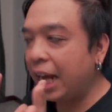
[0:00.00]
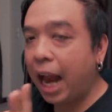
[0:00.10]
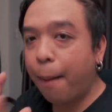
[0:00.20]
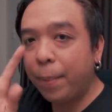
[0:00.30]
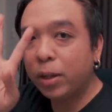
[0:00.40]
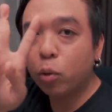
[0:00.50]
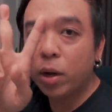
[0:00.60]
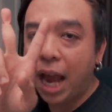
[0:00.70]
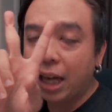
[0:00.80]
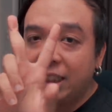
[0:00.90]
นะครับ เป็นตัว
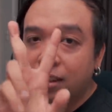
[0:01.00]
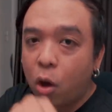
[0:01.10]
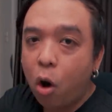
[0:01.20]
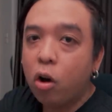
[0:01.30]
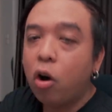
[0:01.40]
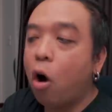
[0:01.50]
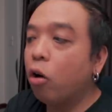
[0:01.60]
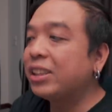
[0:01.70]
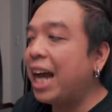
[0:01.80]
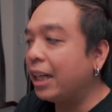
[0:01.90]
อย่างที่ 2 ของ
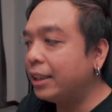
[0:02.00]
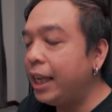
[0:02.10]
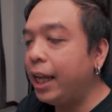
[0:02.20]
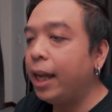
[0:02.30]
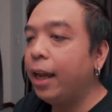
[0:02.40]
ชางชิ